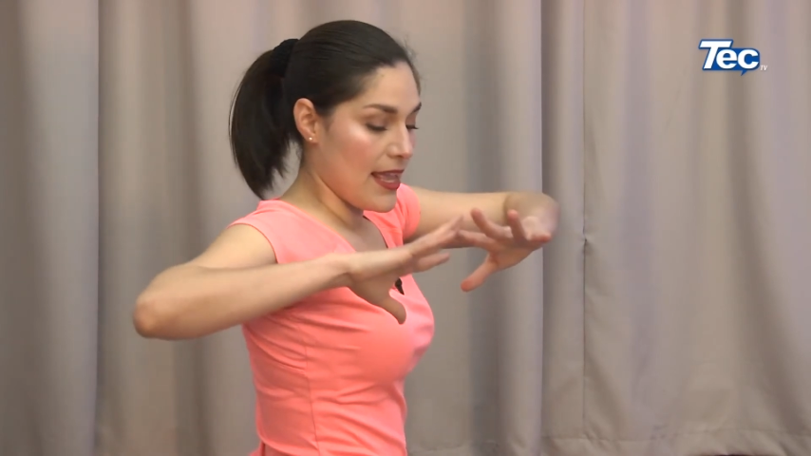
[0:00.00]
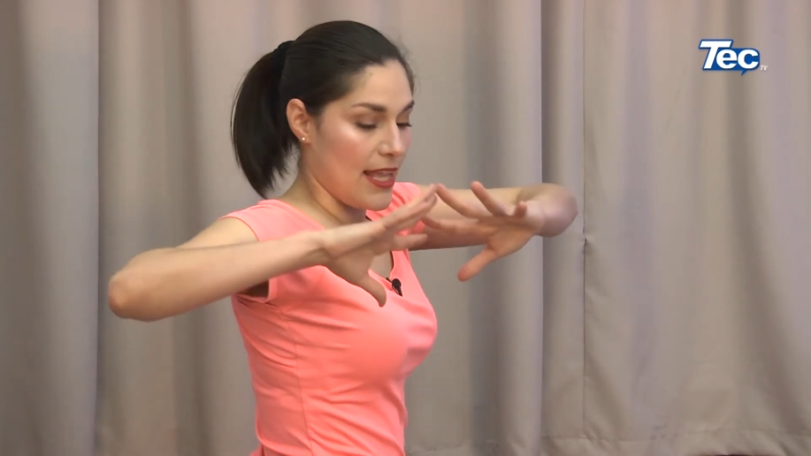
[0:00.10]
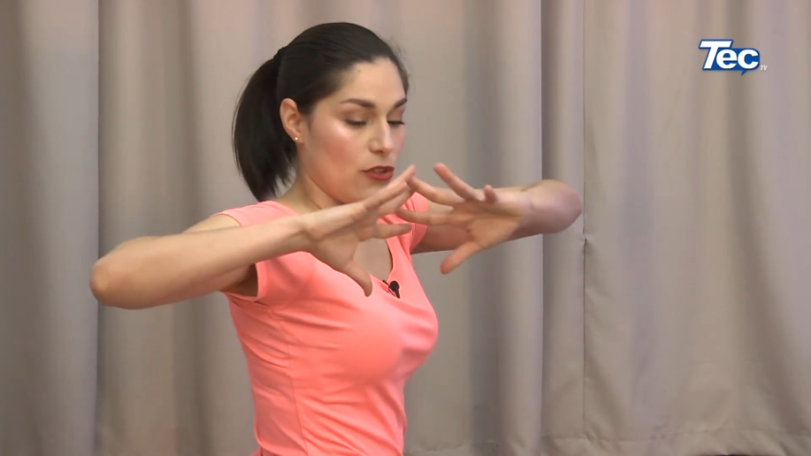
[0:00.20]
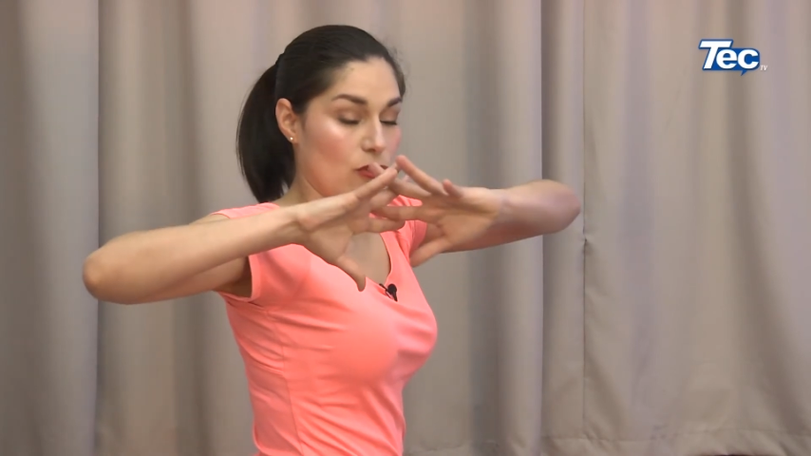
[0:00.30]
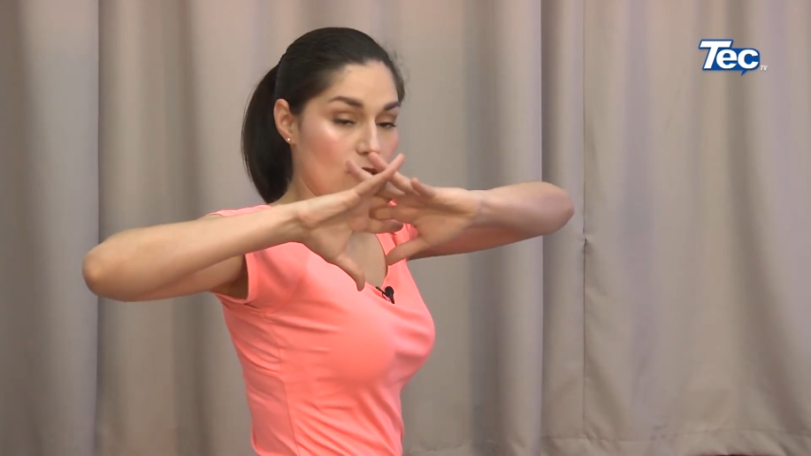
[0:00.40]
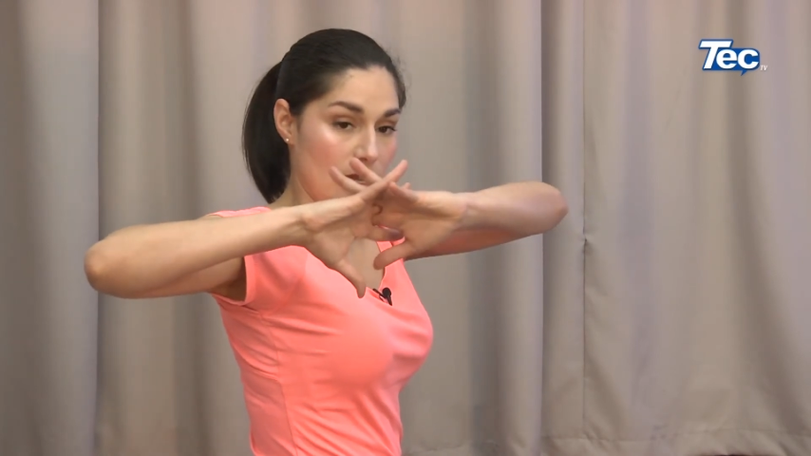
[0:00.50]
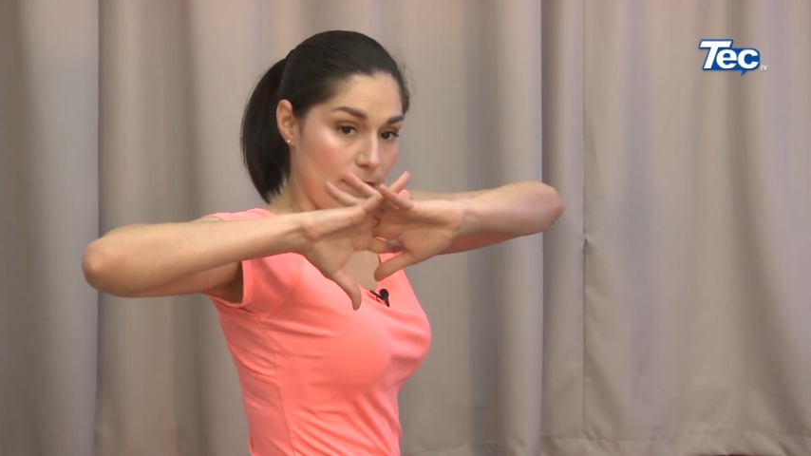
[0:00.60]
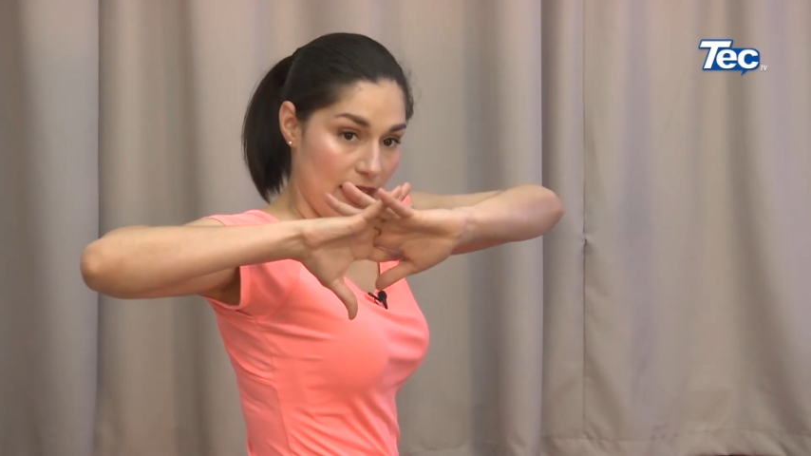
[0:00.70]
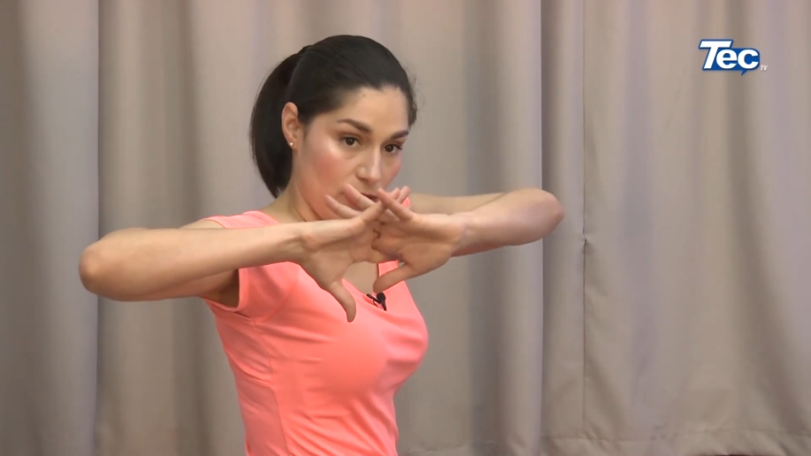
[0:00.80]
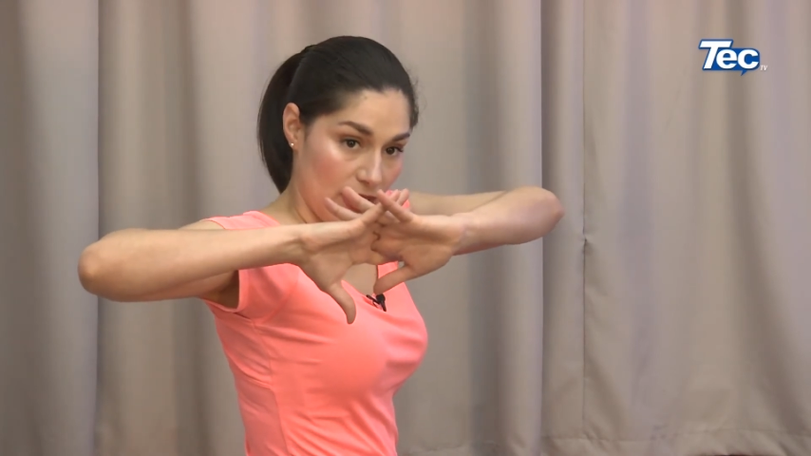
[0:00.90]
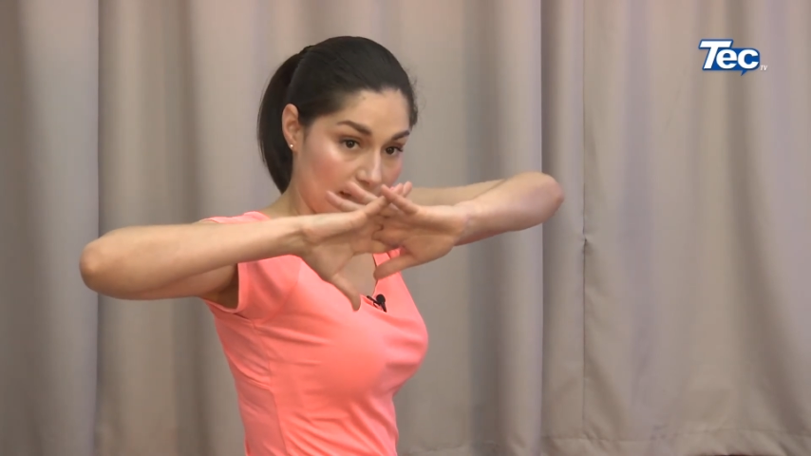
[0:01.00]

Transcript: Entonces, manos